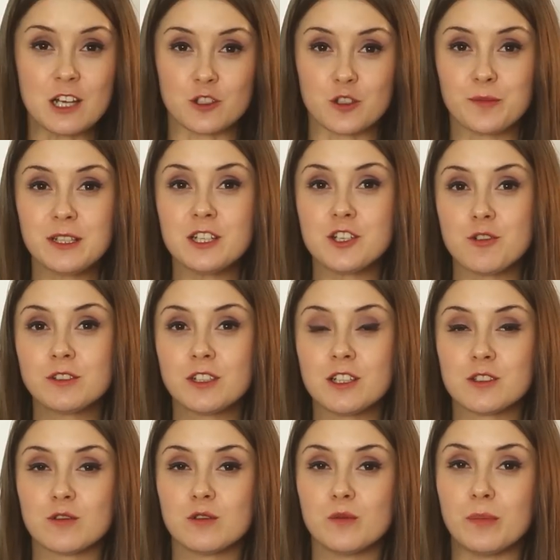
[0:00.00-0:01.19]
зубные щетки
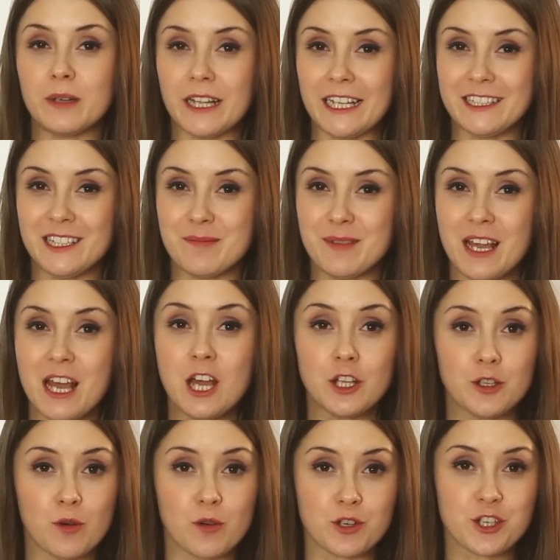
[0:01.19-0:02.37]
с углублениями,
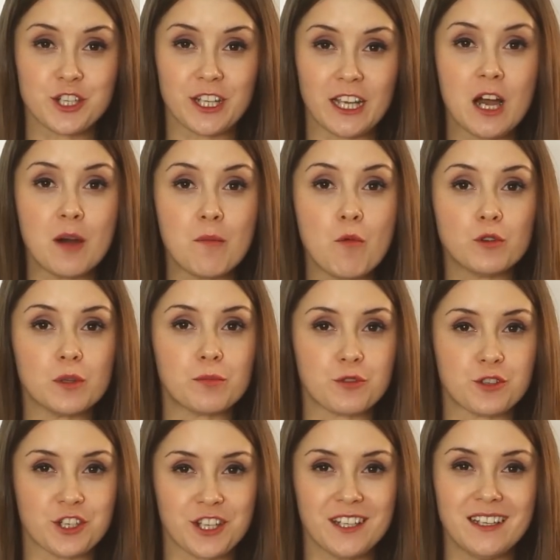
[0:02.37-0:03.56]
ёршики,
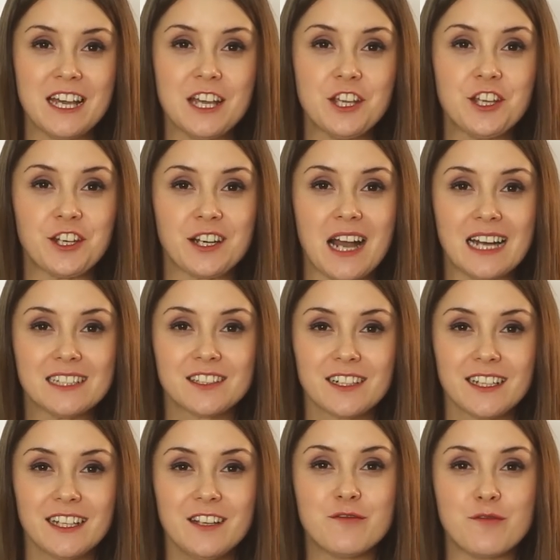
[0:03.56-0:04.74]
монопучки,
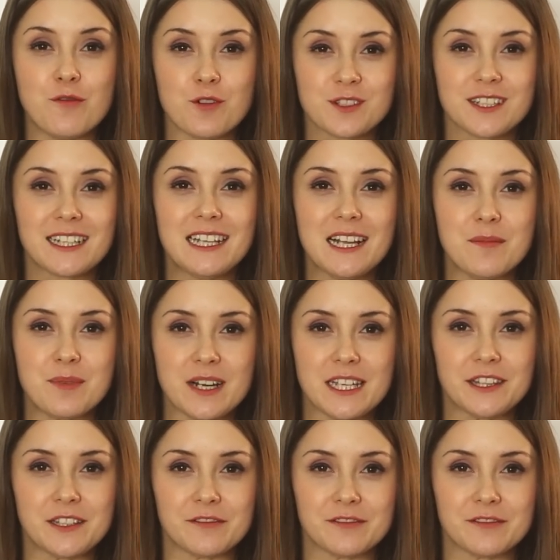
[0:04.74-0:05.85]
ирригаторы и воск для брекетов.